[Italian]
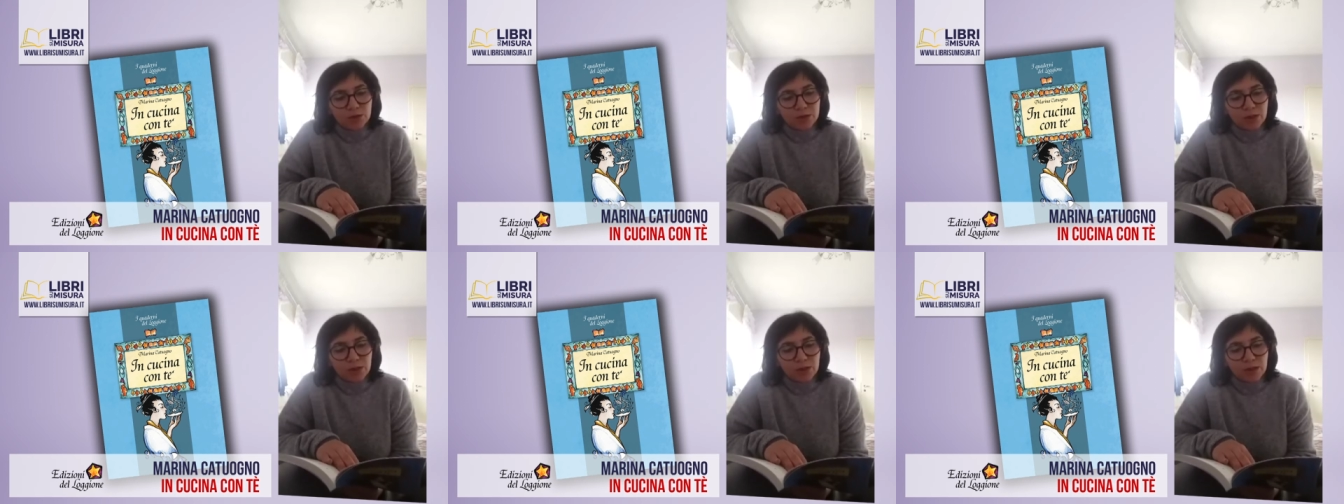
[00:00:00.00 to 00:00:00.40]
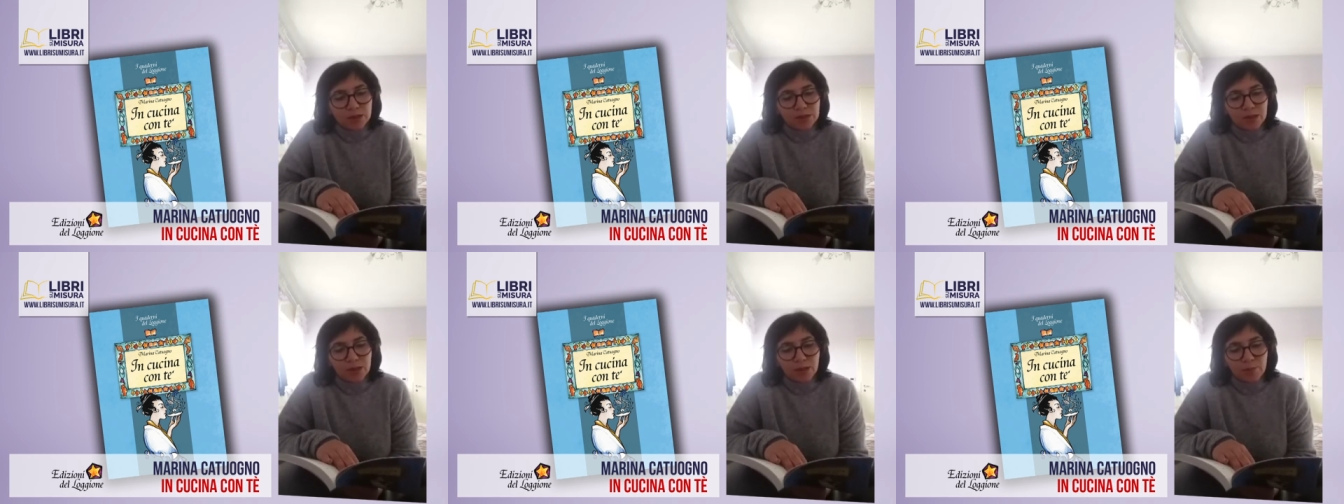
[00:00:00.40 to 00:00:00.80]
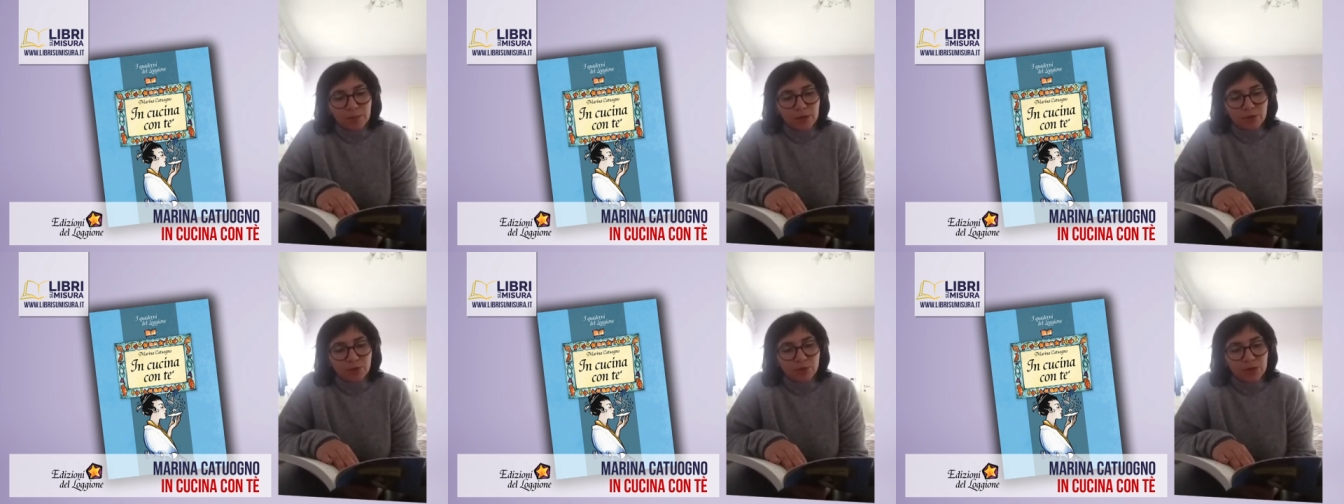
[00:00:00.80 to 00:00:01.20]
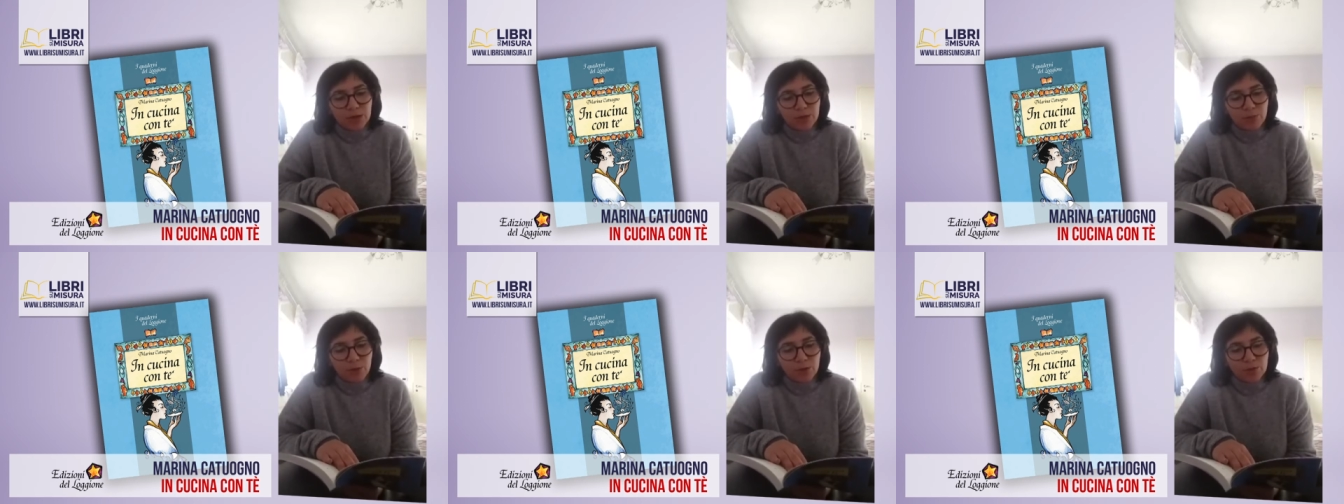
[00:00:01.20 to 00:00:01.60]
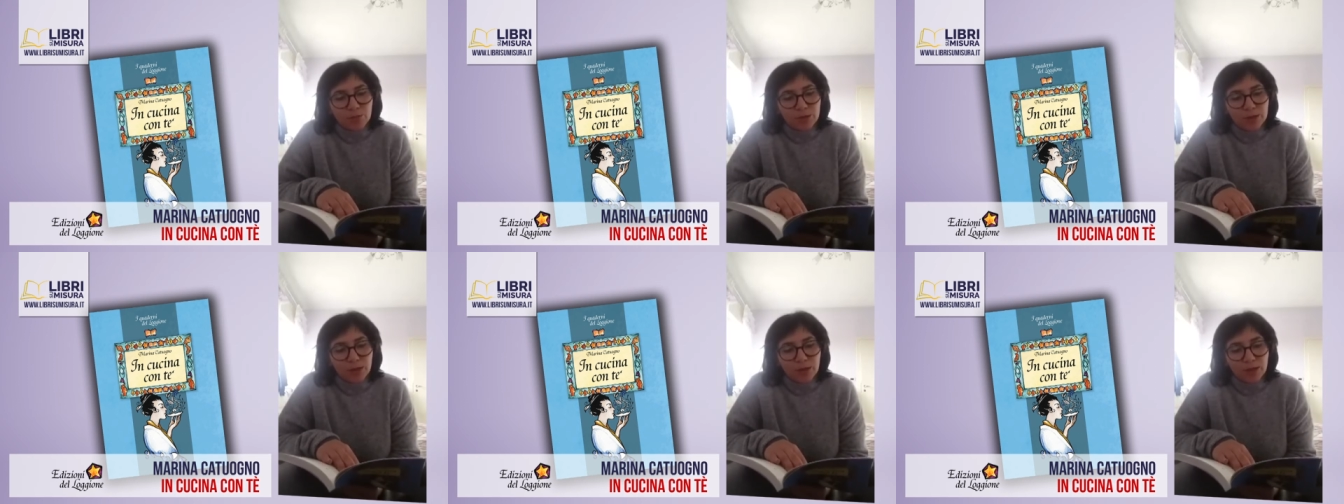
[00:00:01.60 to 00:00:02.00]
casacca marrone morbida
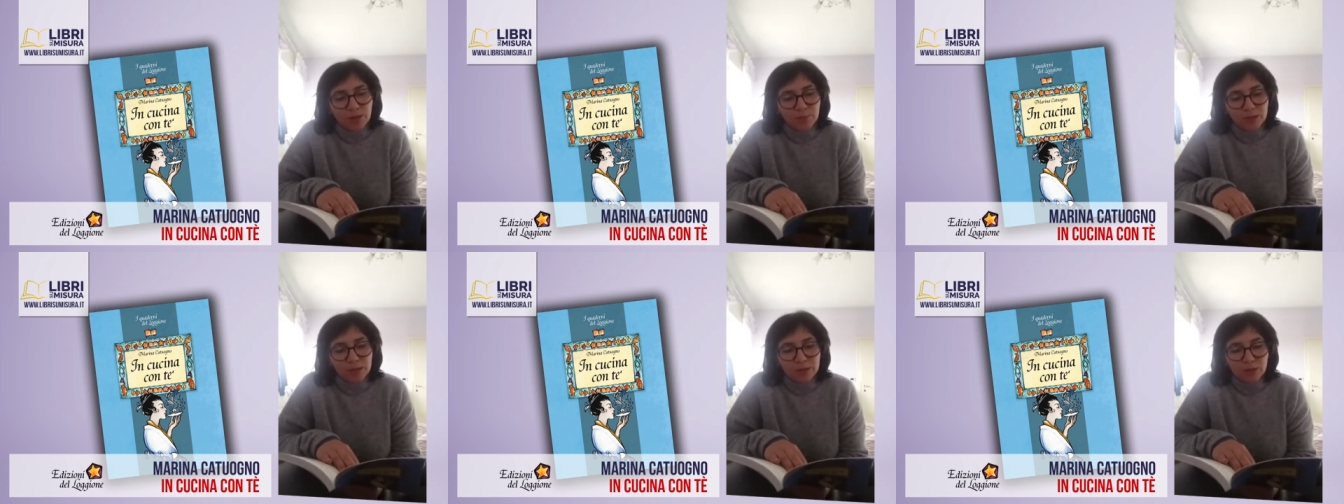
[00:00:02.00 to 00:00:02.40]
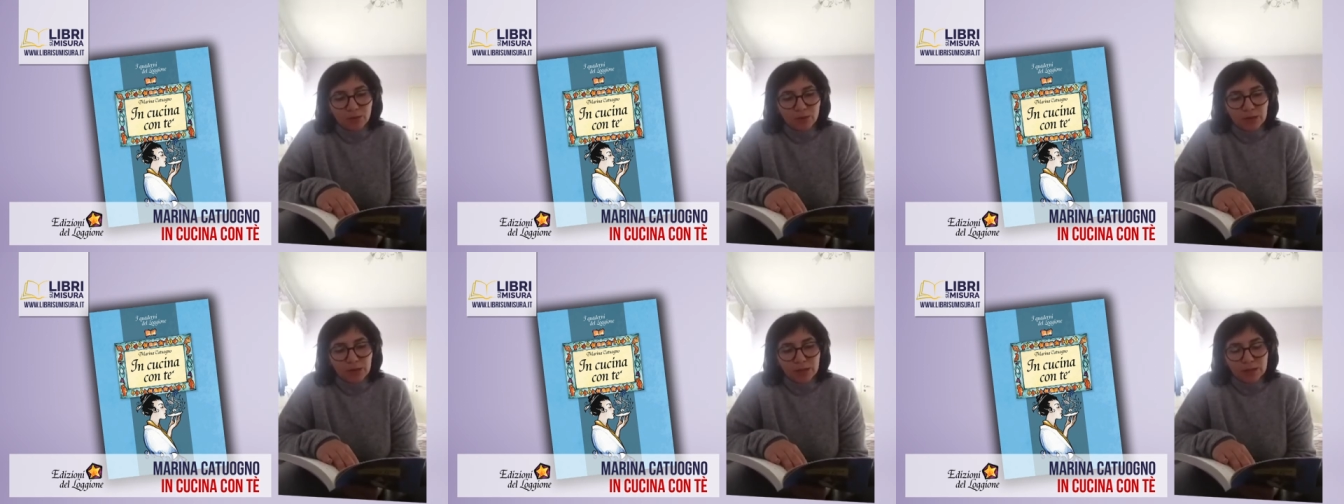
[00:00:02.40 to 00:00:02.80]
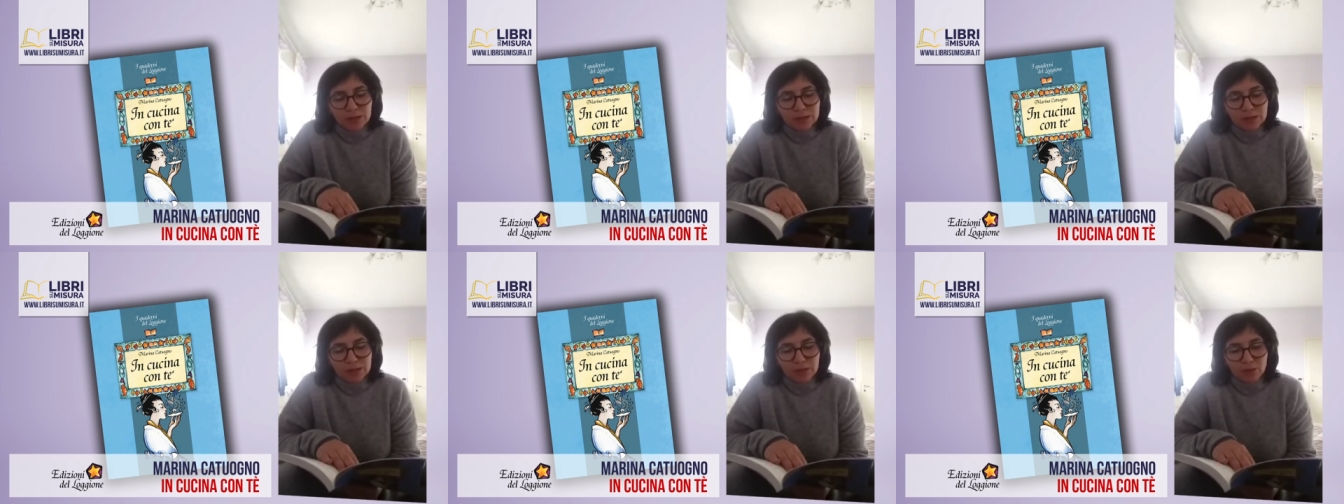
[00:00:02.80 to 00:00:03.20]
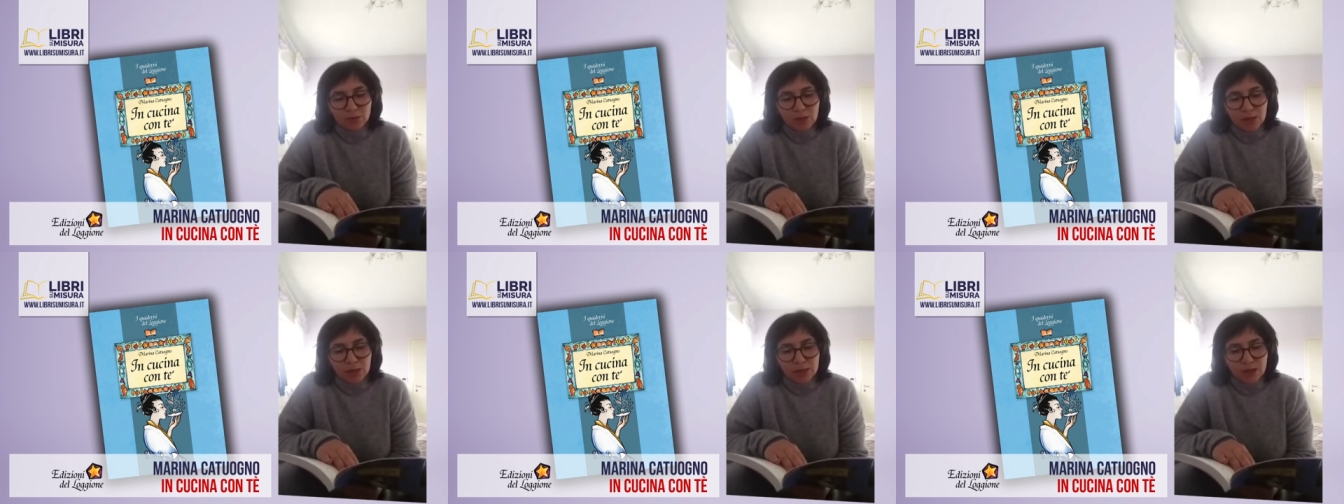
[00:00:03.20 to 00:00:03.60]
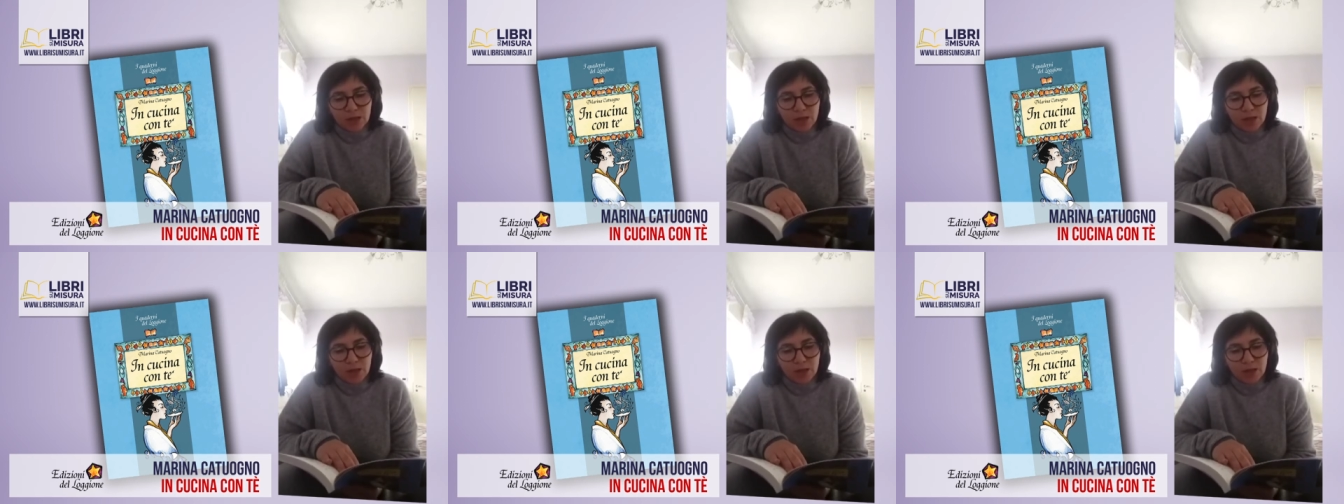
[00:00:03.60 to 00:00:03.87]
e pantalone della stessa tonalità